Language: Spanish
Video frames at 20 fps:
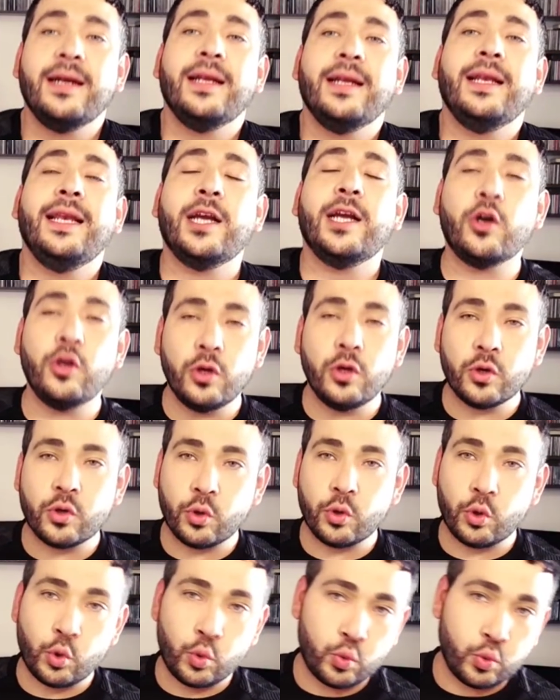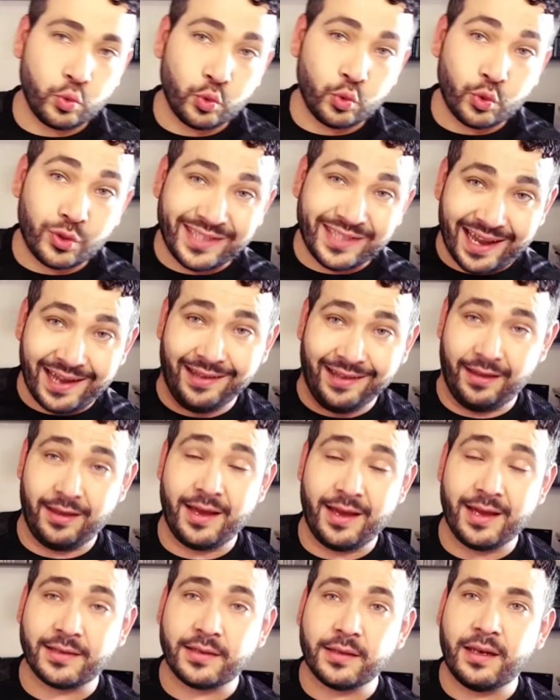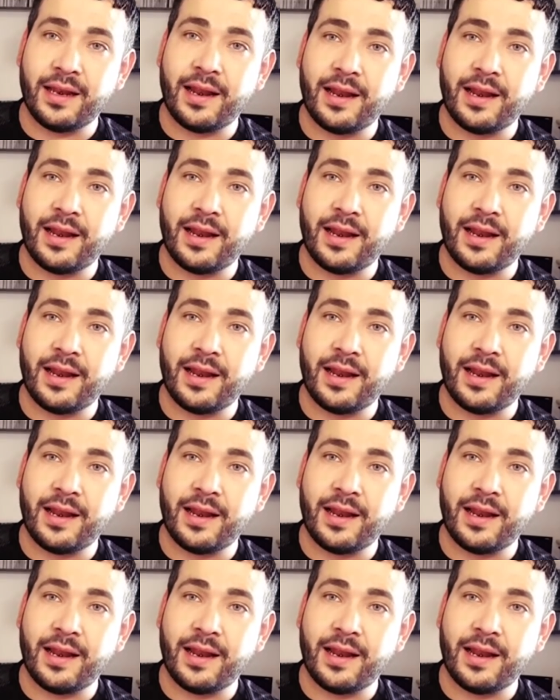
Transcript: le coloco un 6 de 10.